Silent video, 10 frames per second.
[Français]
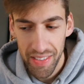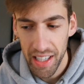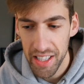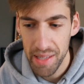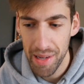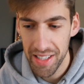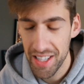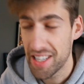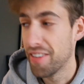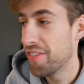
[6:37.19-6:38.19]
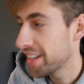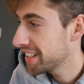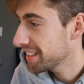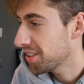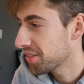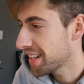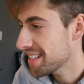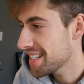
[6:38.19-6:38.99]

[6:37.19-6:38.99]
Fait que là, je dépasse ça, j'étais fucking content.